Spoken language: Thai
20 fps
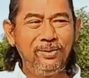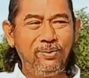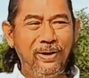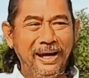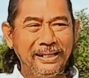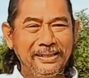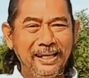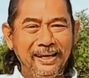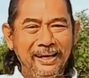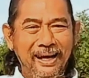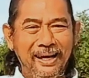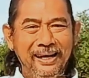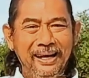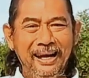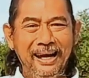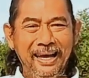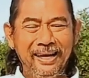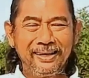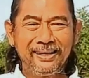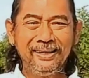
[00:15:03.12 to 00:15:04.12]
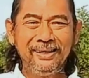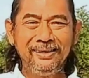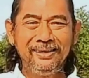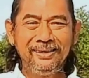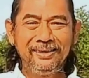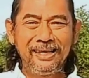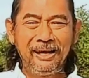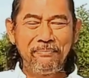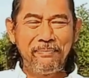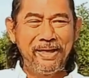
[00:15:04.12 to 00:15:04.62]
ว่าจะเกิดอะไรขึ้น
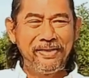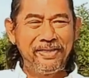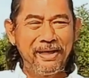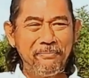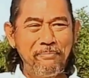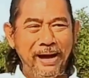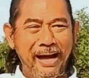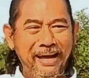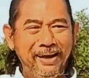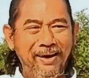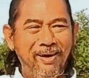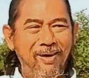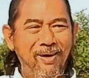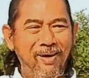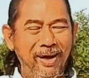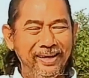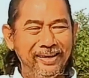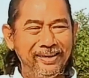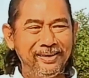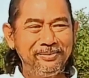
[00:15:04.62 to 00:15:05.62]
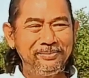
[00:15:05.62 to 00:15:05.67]
ถ้าเป็นสมัยก่อน